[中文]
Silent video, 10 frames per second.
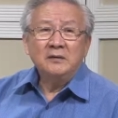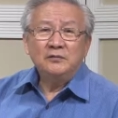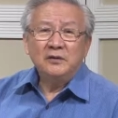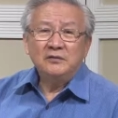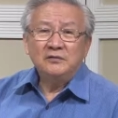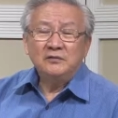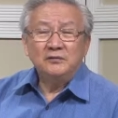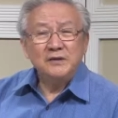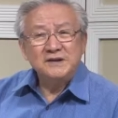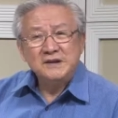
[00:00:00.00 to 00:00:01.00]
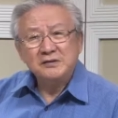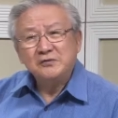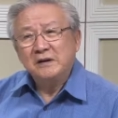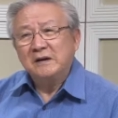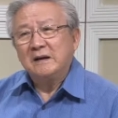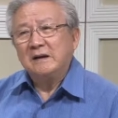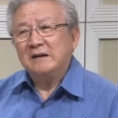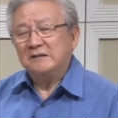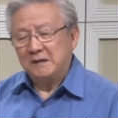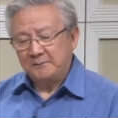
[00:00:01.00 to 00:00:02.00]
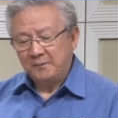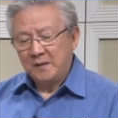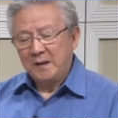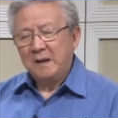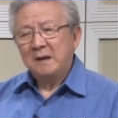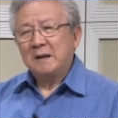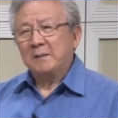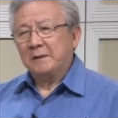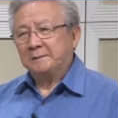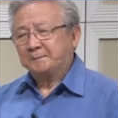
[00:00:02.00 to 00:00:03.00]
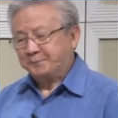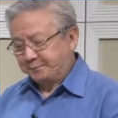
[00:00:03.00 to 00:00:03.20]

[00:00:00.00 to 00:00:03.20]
最最健全的一个立场。那么，